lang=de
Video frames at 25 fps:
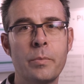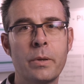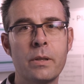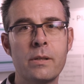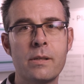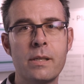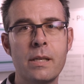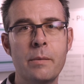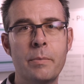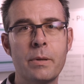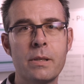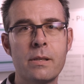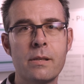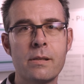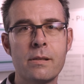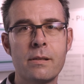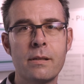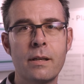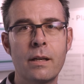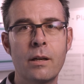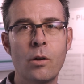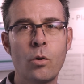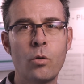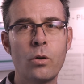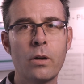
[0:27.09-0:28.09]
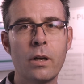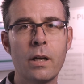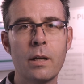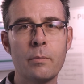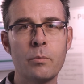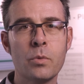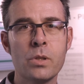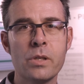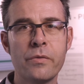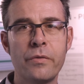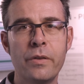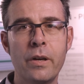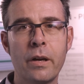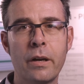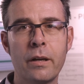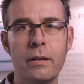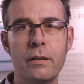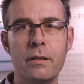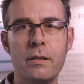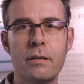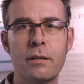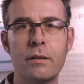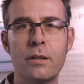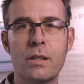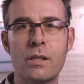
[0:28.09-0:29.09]
Prinzip es ist eine lockere Atmosphäre,
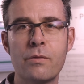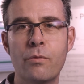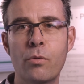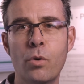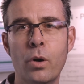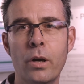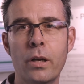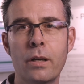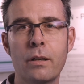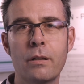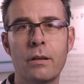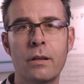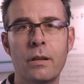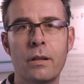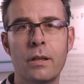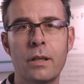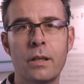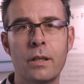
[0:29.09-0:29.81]
nicht gezwungen,